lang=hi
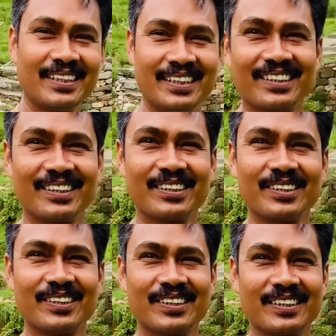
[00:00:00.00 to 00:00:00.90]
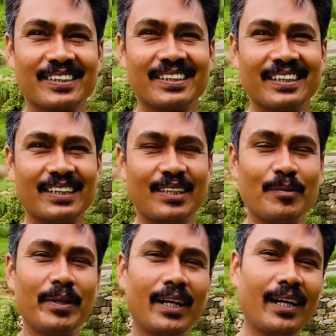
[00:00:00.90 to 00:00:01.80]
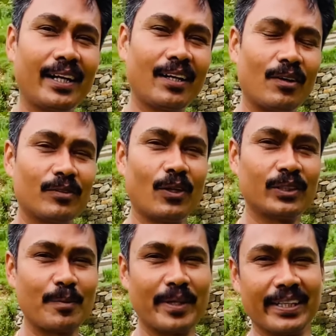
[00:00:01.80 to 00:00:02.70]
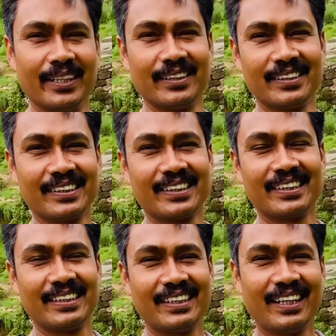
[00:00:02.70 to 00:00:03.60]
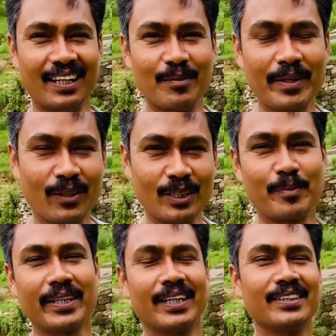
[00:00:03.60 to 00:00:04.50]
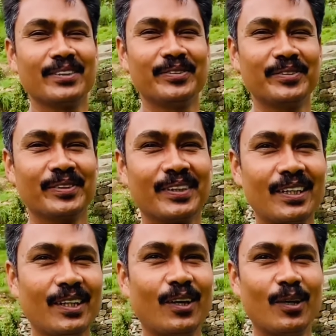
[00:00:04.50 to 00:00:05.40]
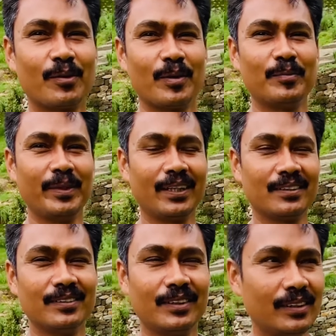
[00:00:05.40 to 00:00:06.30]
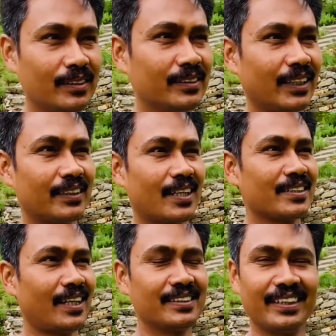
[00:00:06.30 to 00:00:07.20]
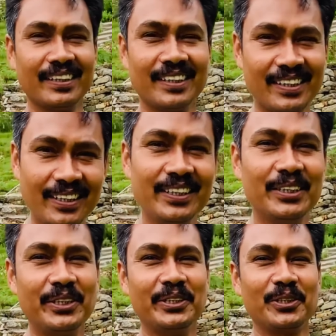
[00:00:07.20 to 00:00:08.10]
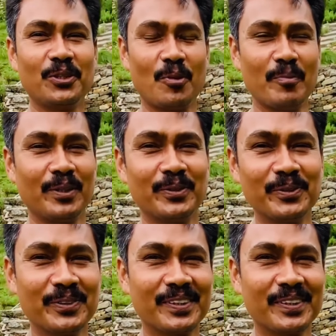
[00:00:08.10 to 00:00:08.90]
सर गांव का नाम क्या मेरा है गांव नौसरपटिया नौसरपटिया हाँ, मैं नौसरपटिया से हूँ अच्छा। और विगत सत्रह साल से इस टीचिंग जॉब में ही हूँ